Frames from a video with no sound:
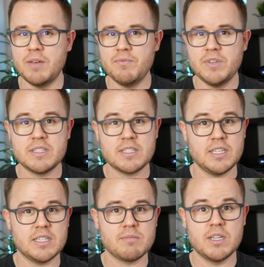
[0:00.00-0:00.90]

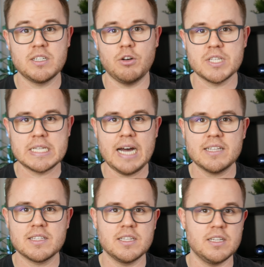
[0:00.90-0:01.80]
MWC
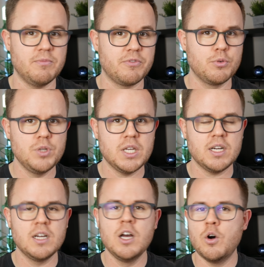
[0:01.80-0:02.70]
2018 im
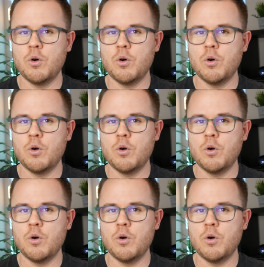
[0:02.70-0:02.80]
Frühjahr